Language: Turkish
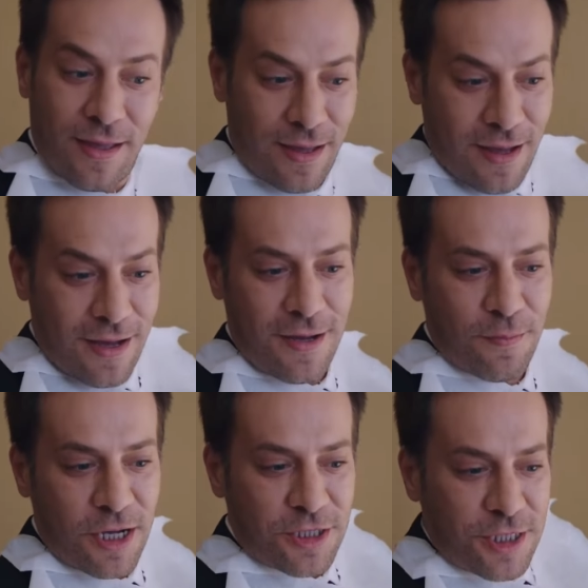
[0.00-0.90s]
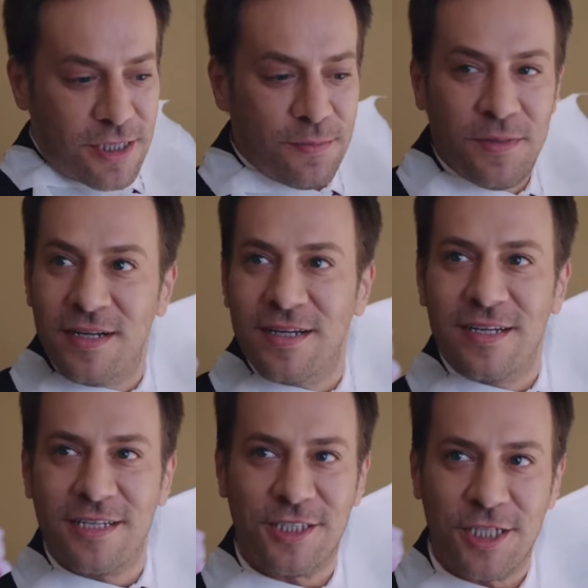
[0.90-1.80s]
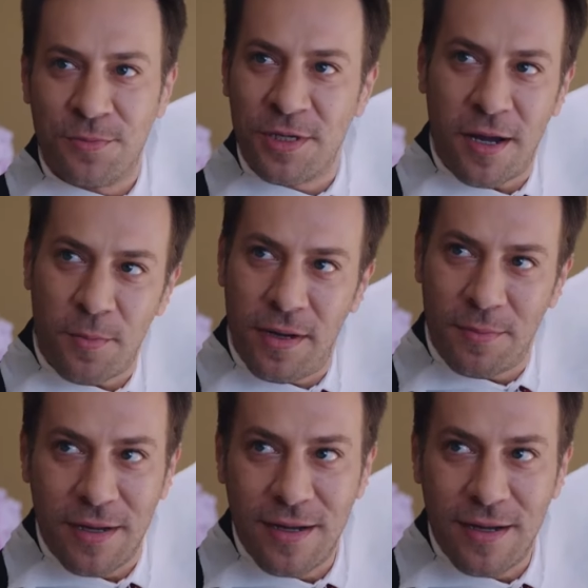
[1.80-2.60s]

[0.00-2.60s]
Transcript: Ha başlayalım. Canımı yakma mı?